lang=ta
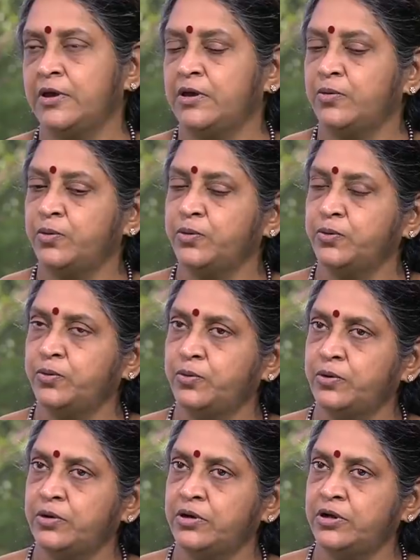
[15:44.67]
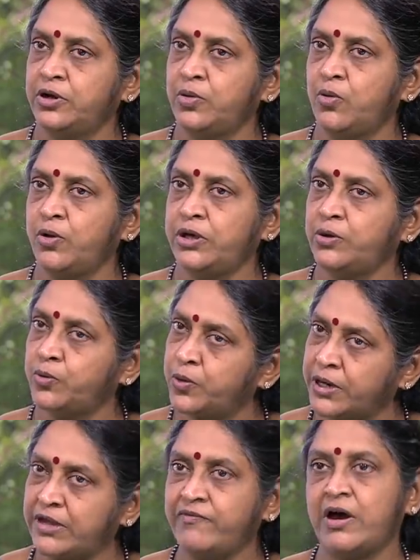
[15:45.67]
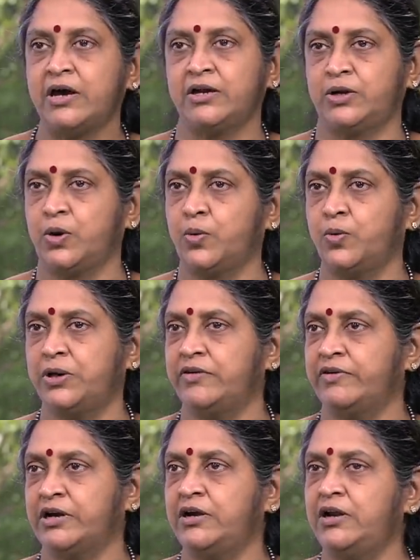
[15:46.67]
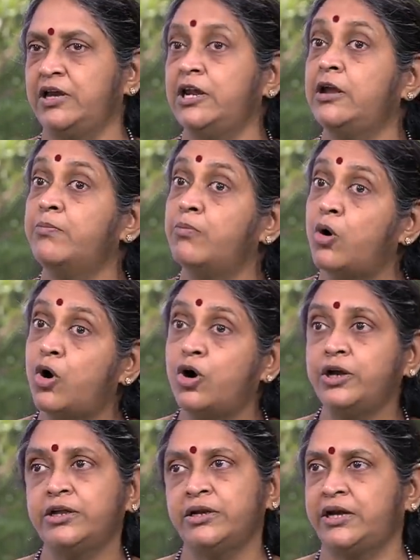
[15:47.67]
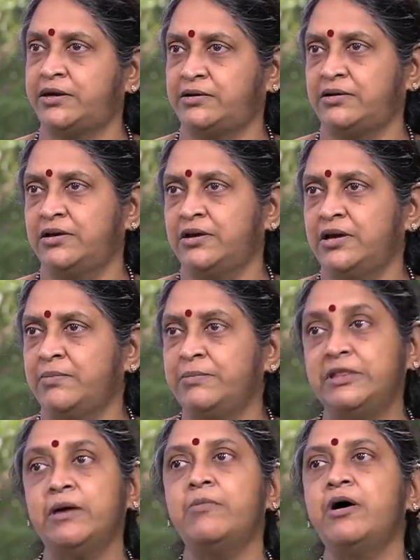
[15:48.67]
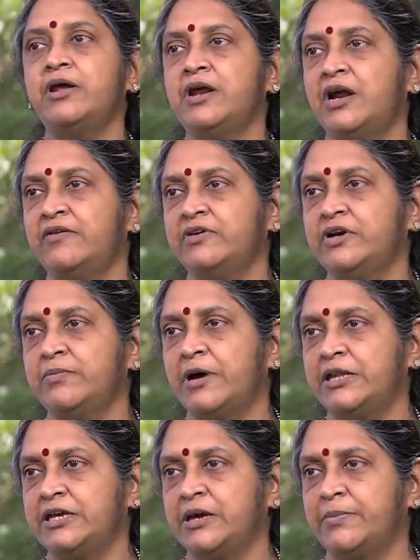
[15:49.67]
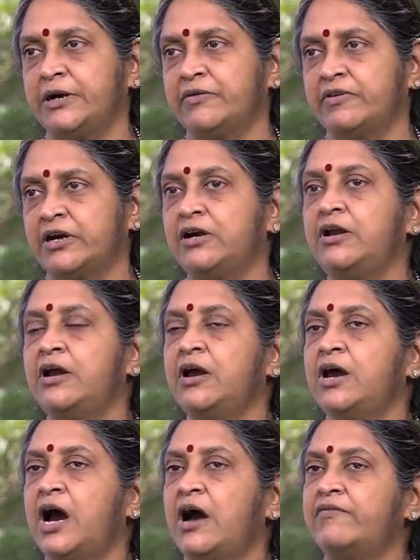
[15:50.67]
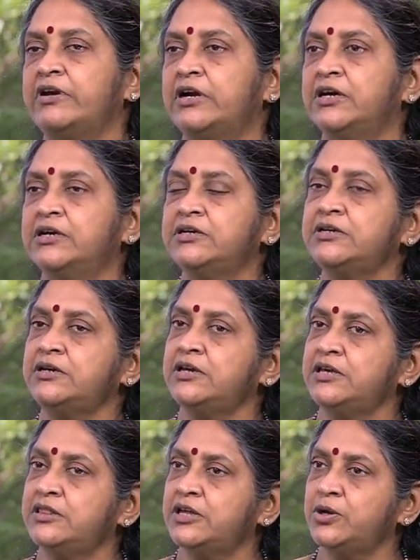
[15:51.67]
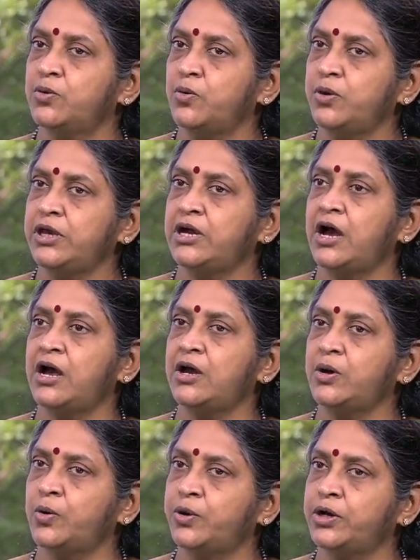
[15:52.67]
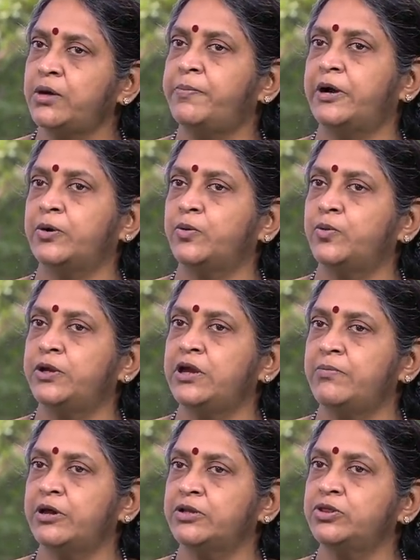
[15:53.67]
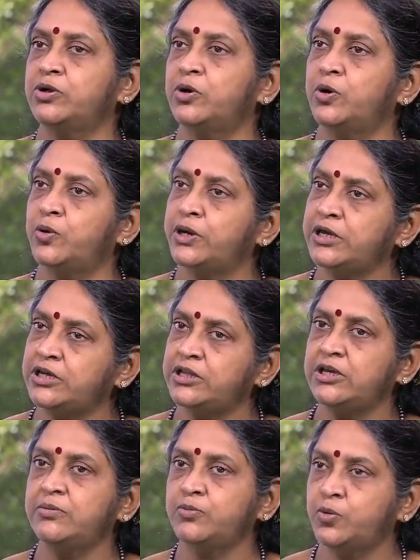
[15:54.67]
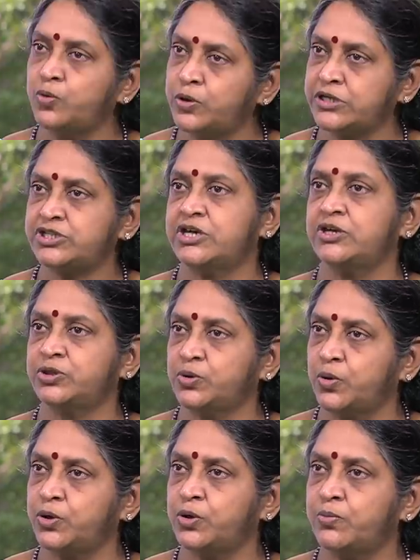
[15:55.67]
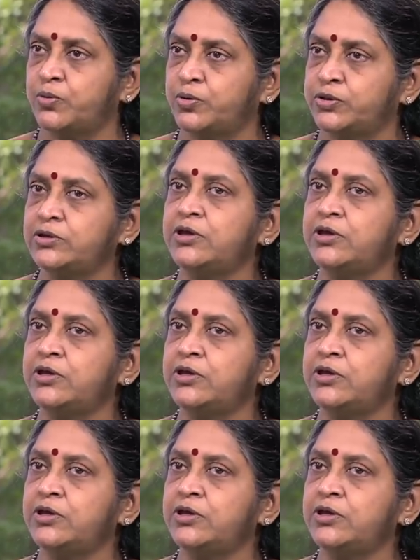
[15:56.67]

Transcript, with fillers: ஒரு நோய் குறைவாக இருக்கக்கூடியவர்கள் இல்லை மாடரேட் மிதமான அளவுக்கு பாதிக்கப்பட்டவர்கள் அவர்களுக்கு இந்த நோய்க்காக கொடுக்கப்படக்கூடிய மருந்துகளோடு இதையும் கூட சேர்த்து கொடுக்கும்போது